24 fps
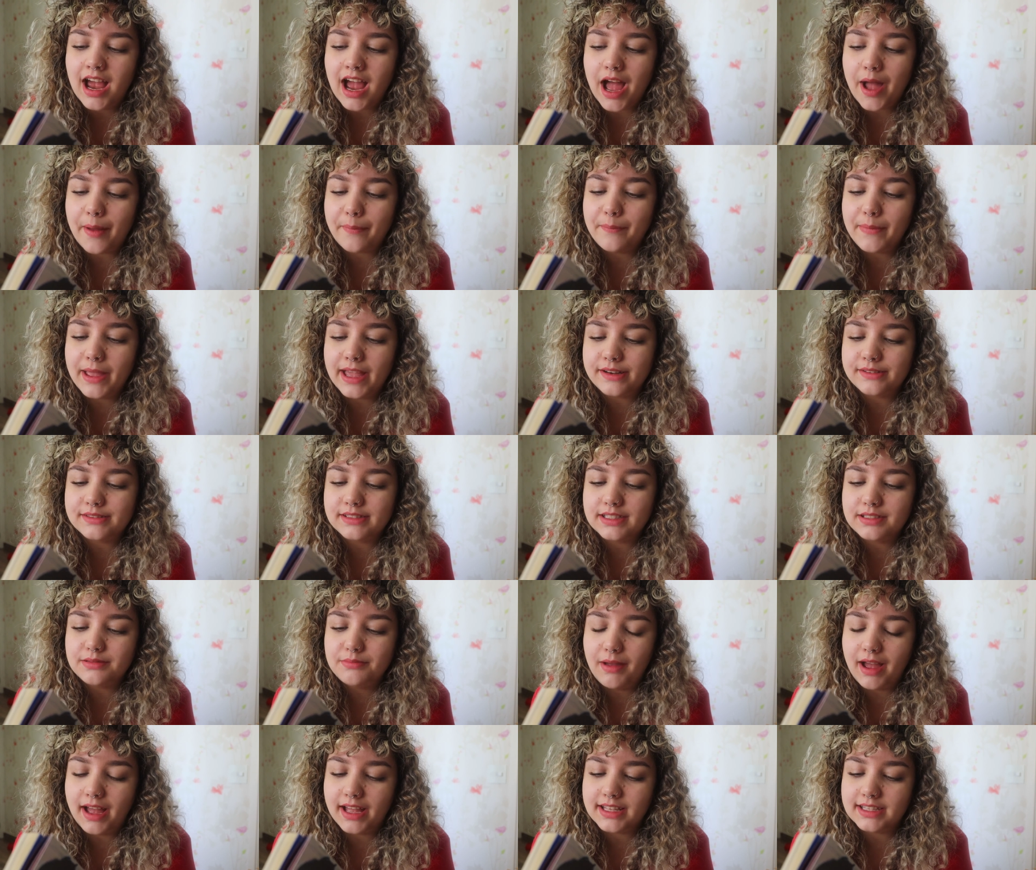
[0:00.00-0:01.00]
a meros
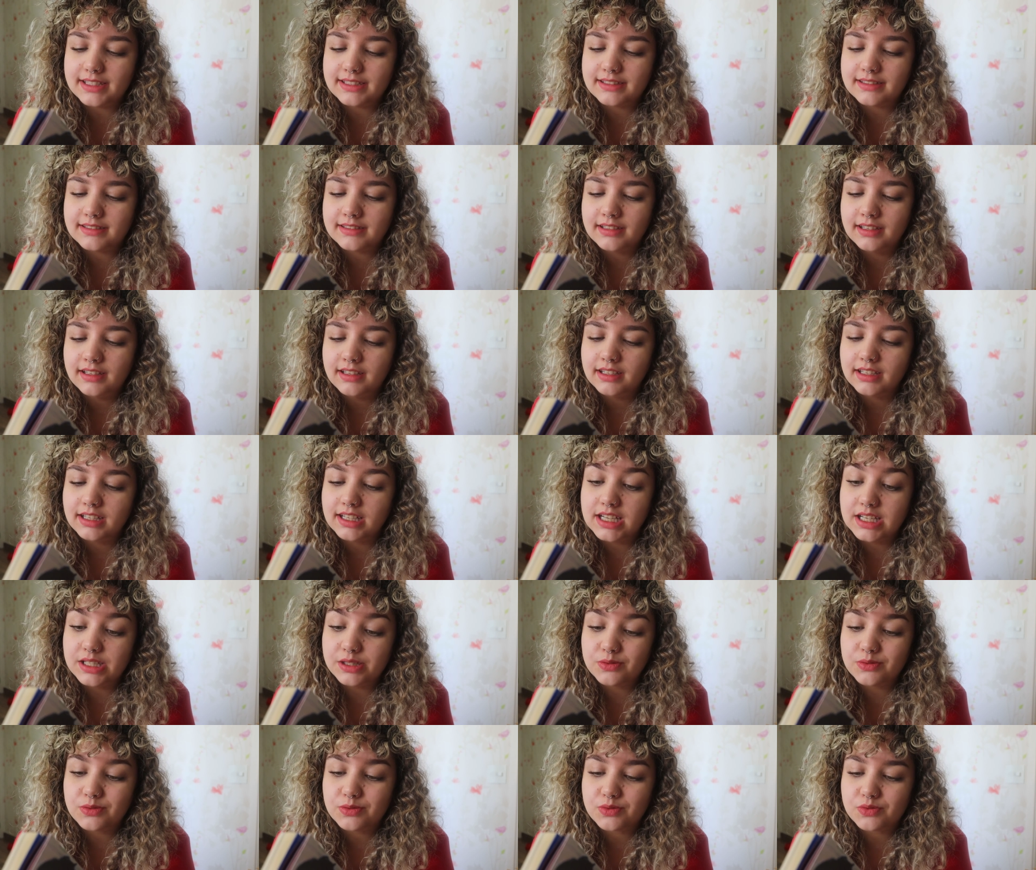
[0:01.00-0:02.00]
animais
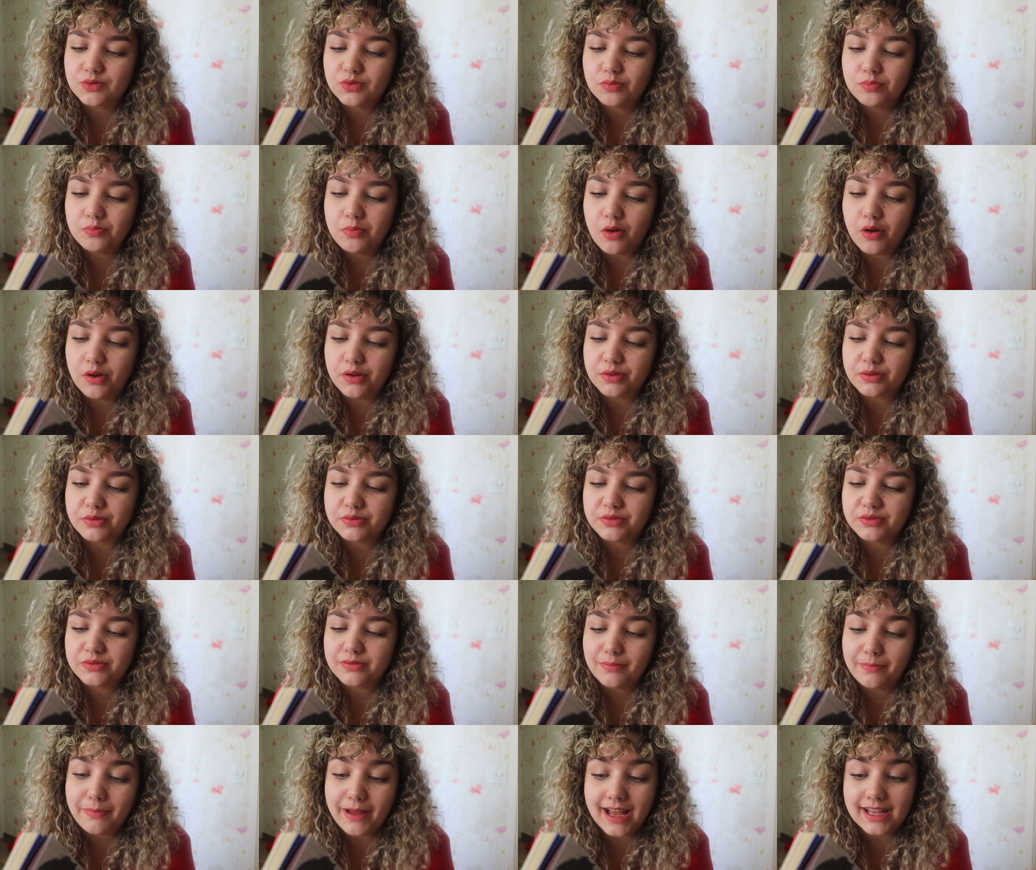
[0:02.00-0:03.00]
gansos,
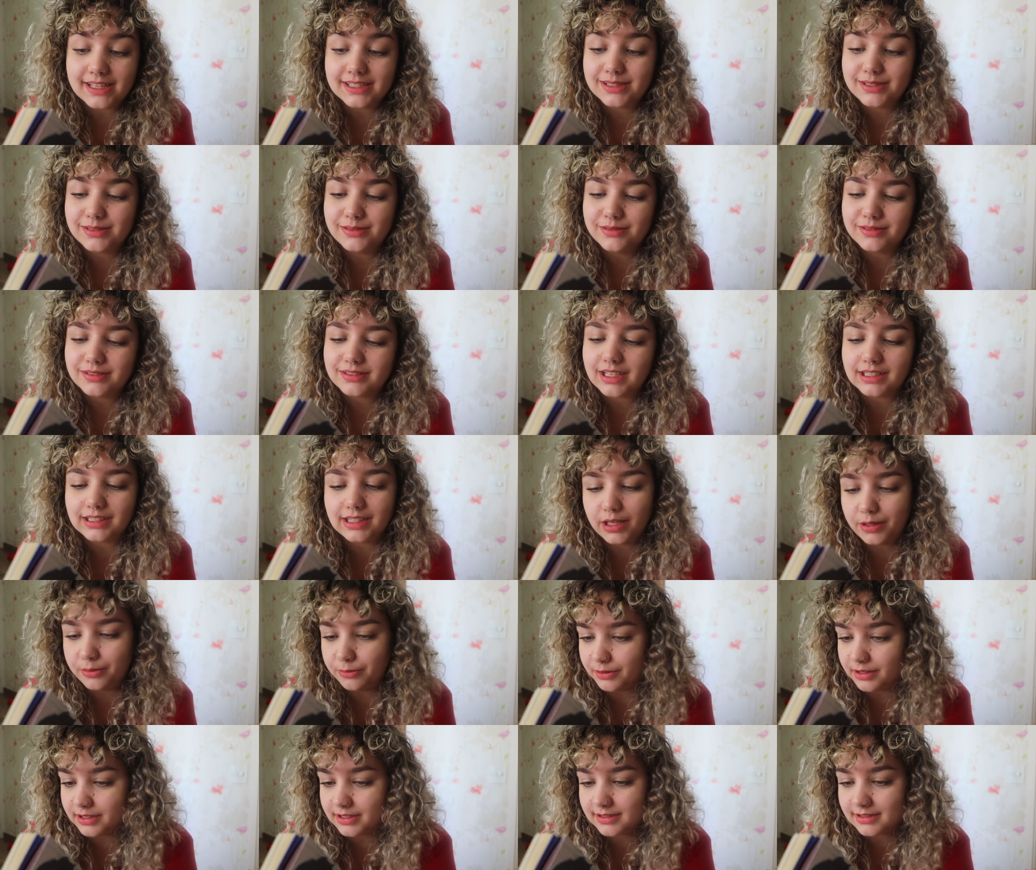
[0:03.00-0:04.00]
porcos, pássaros,
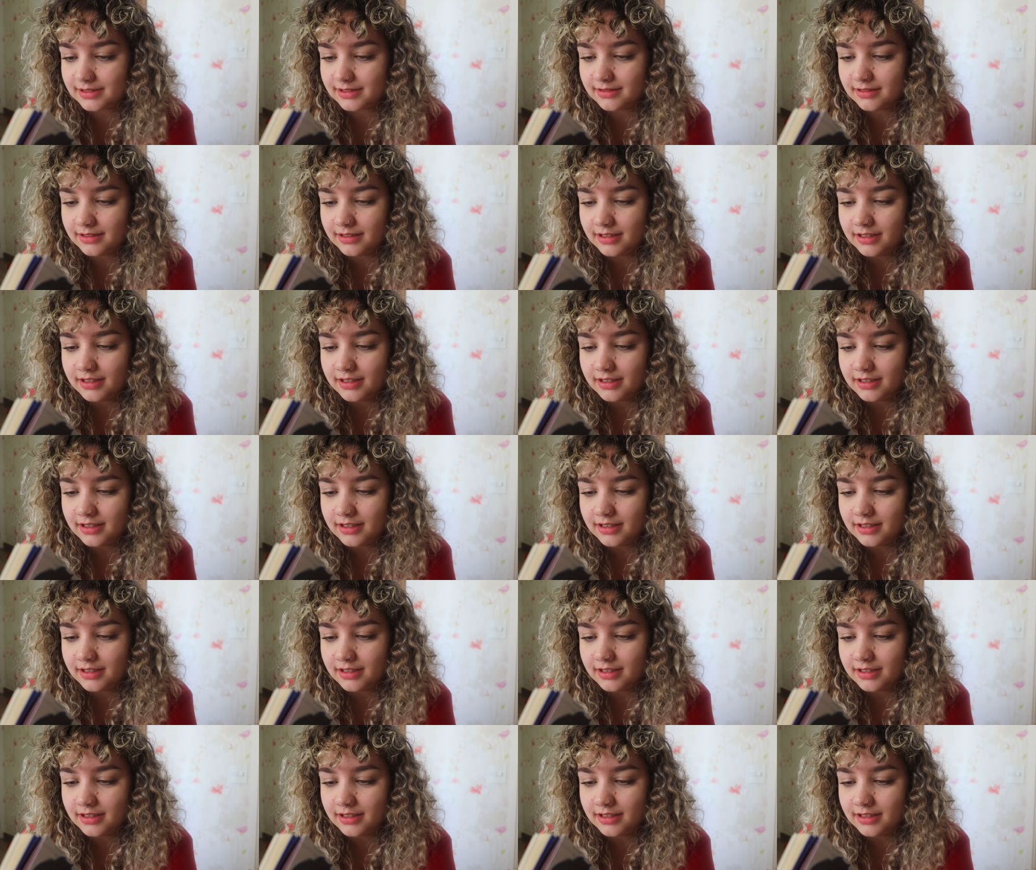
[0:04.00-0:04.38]
tartarugas.